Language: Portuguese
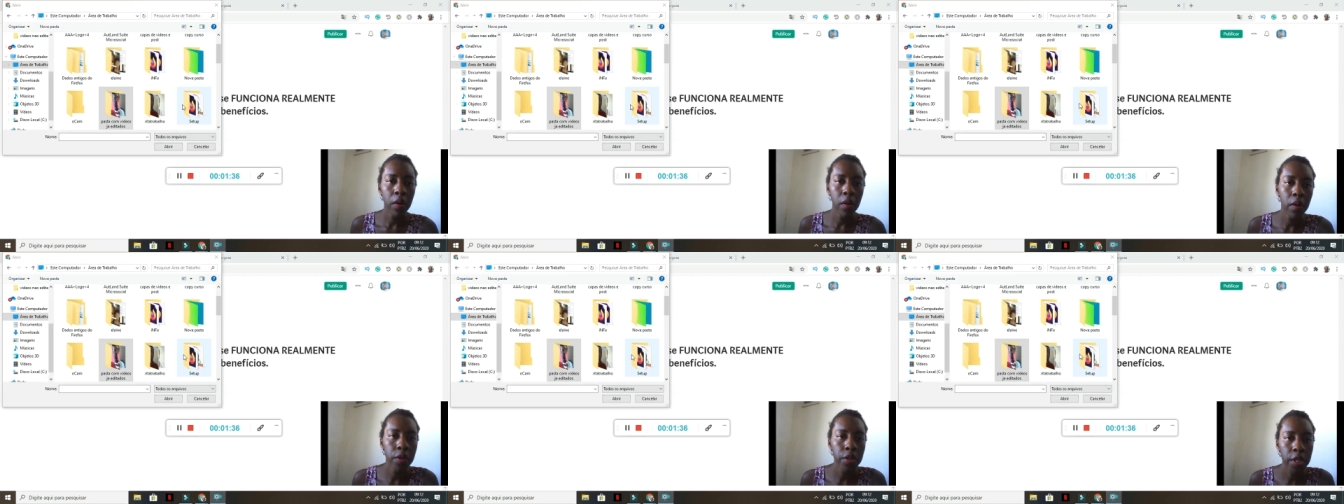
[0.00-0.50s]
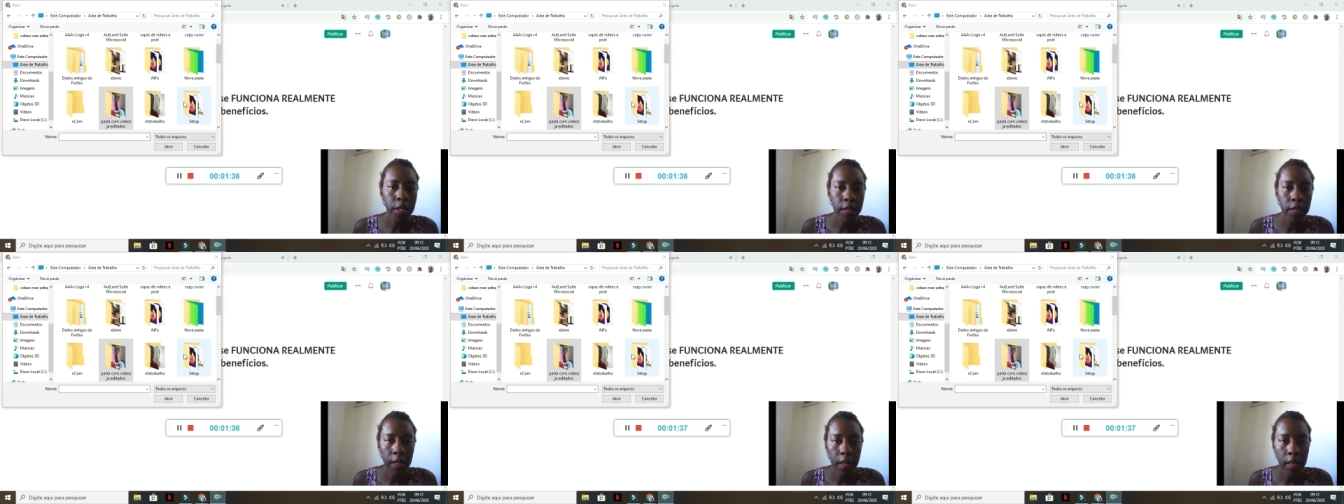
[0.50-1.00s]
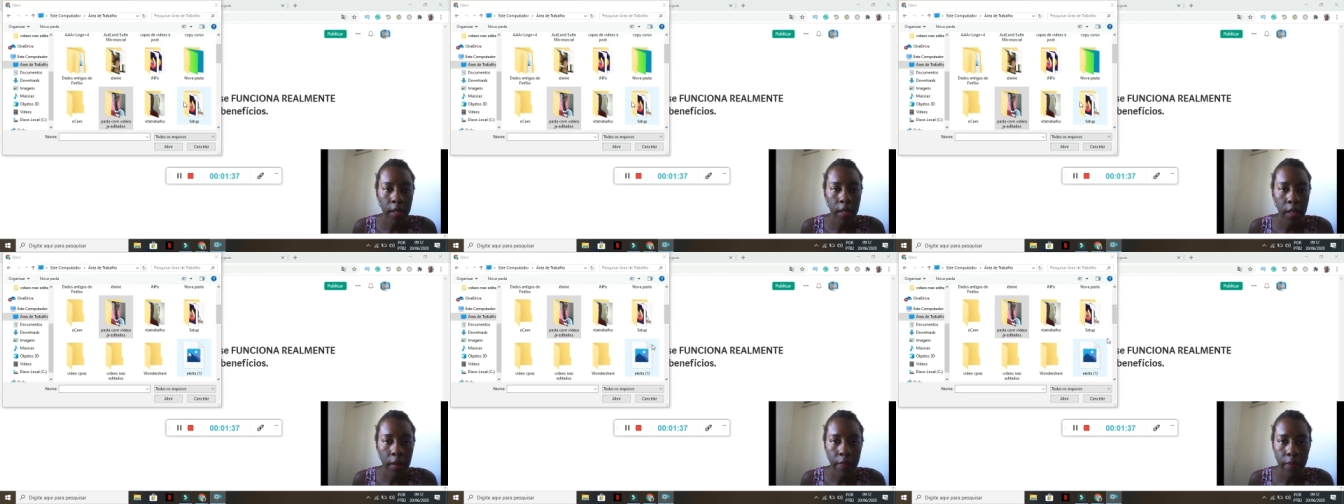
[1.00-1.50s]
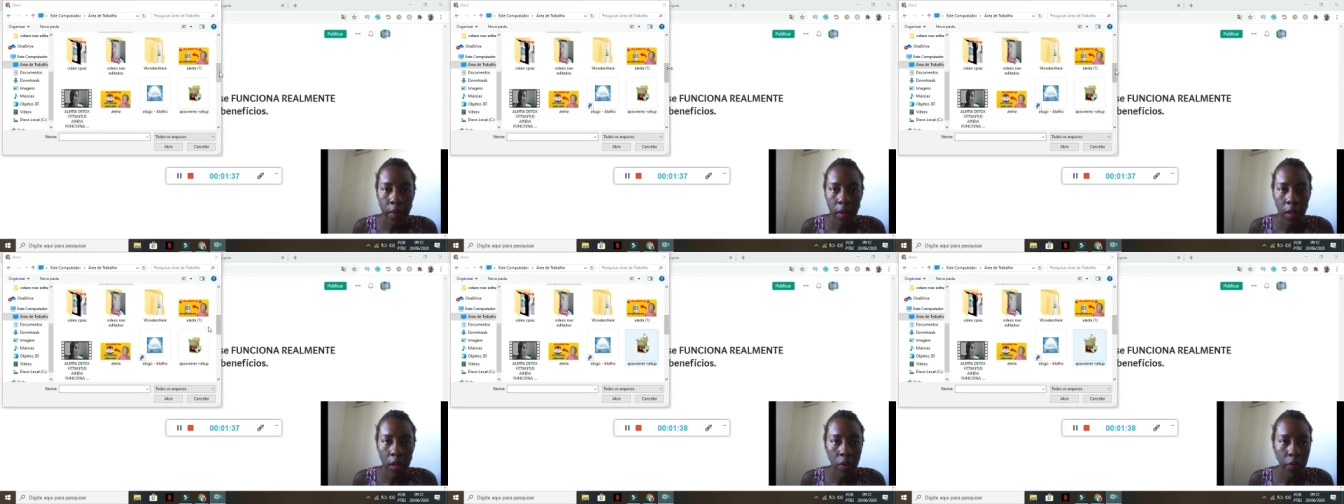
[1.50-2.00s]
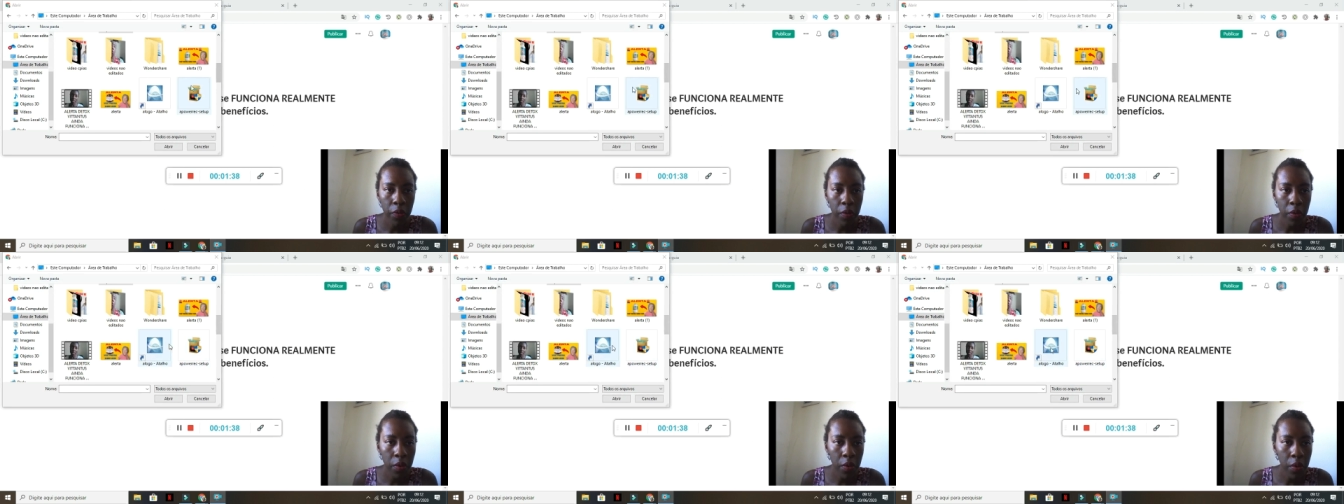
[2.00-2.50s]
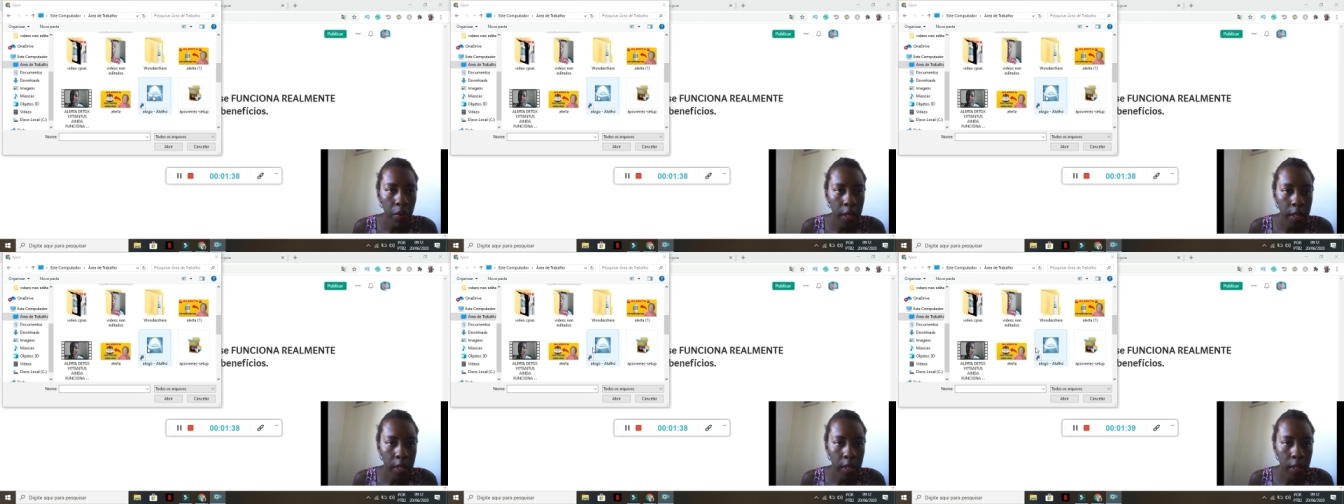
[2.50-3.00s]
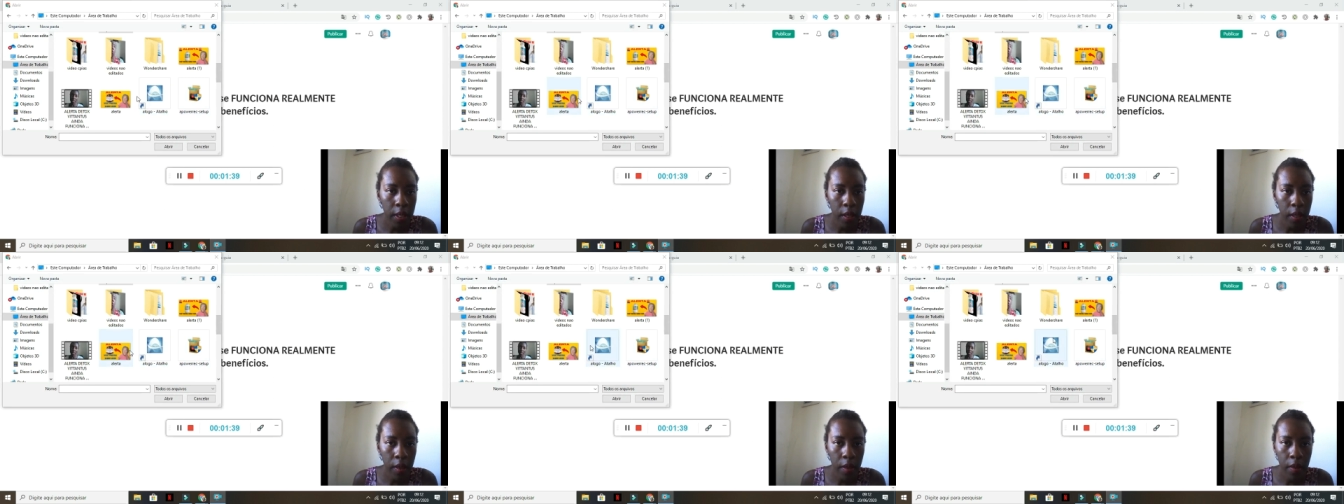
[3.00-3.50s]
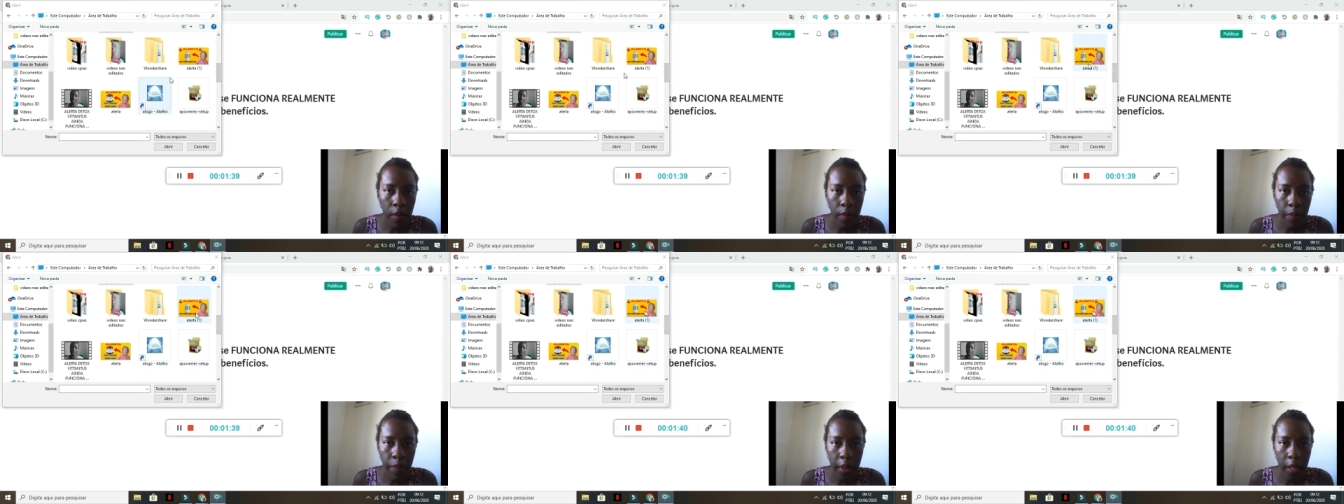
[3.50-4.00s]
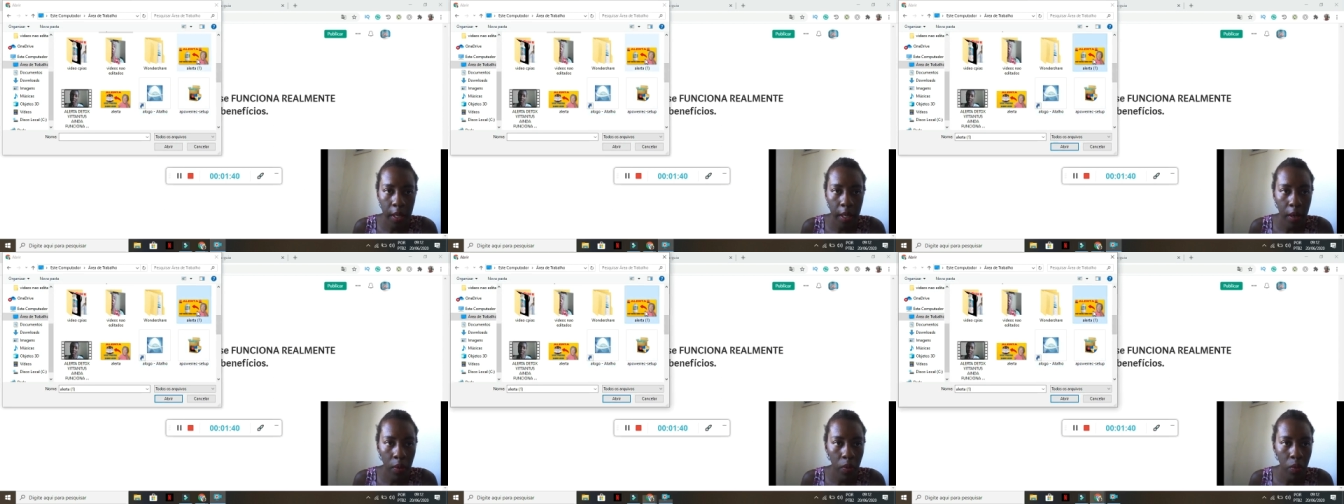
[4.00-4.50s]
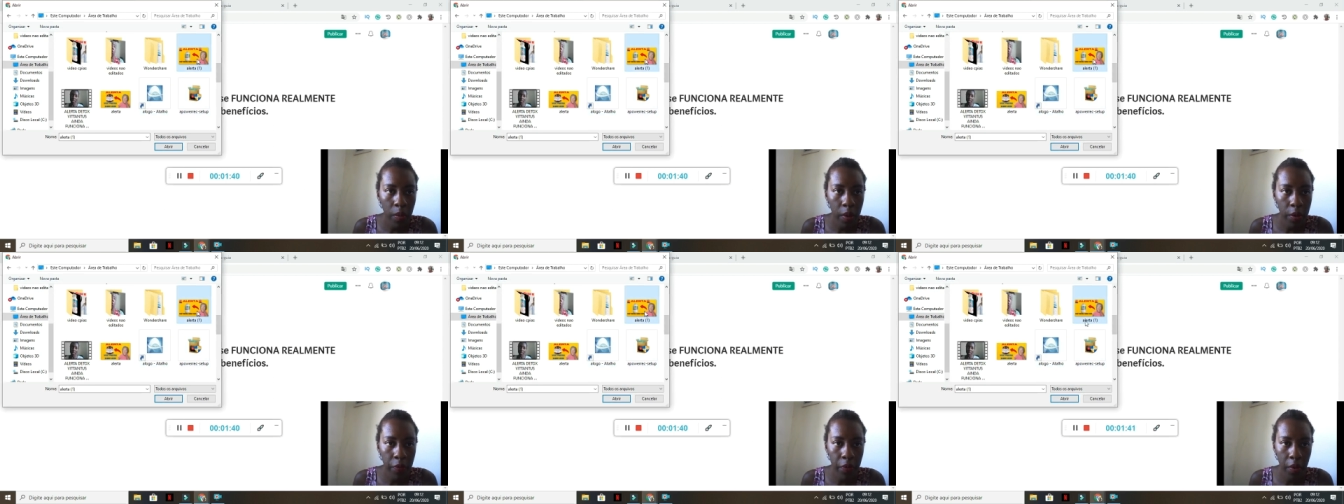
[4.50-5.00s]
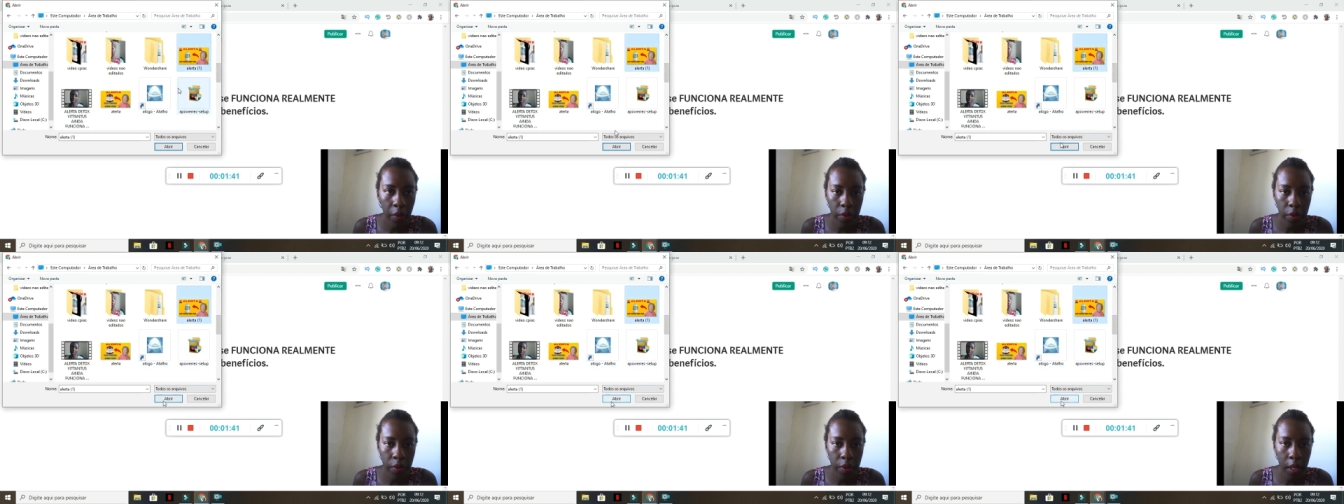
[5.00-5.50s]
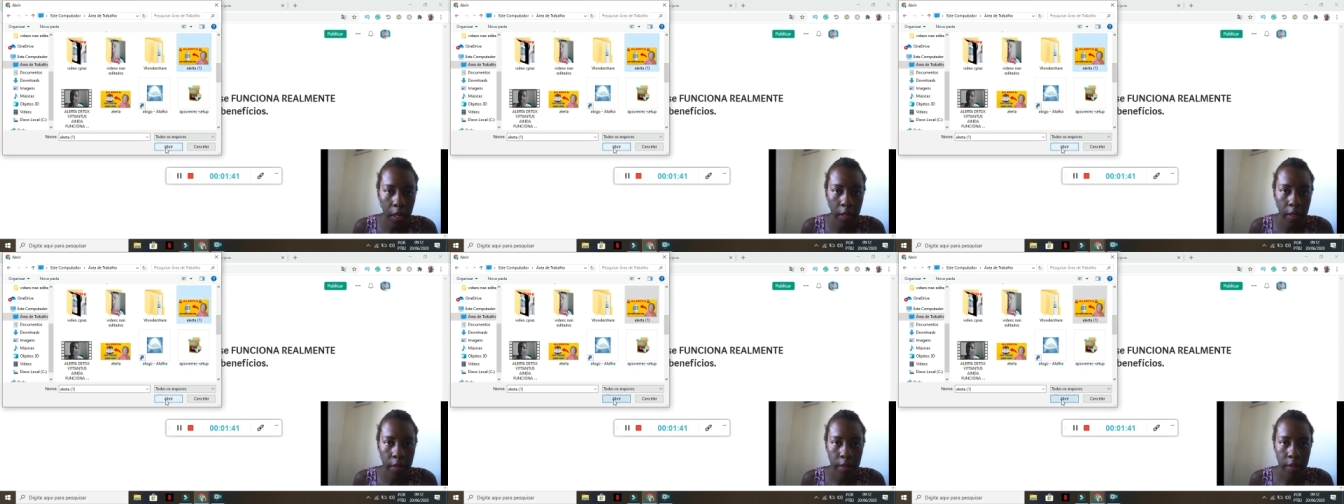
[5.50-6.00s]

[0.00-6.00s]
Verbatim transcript: Ó, já entrei aqui e eu vou aqui pegar uma foto, tá?